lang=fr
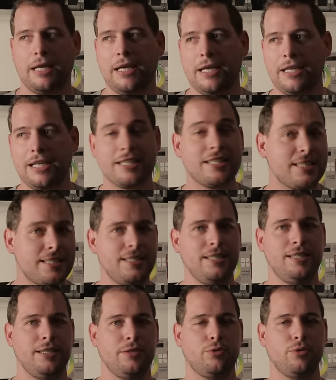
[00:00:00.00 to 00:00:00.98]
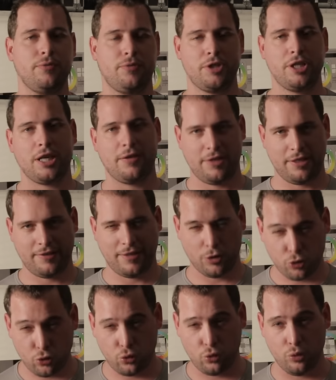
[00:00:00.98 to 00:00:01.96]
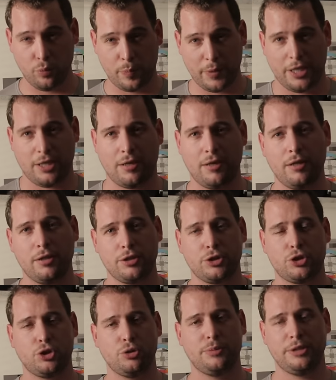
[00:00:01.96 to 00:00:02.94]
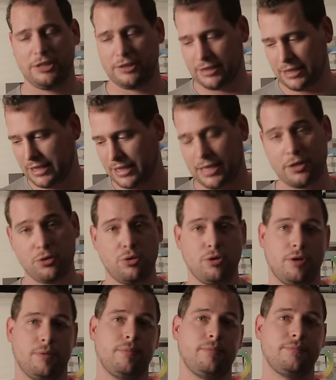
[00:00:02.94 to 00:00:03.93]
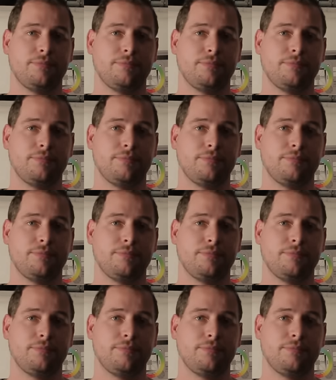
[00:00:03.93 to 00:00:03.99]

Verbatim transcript: et il a décidé de venir avec sa super euh, chemise à rayures.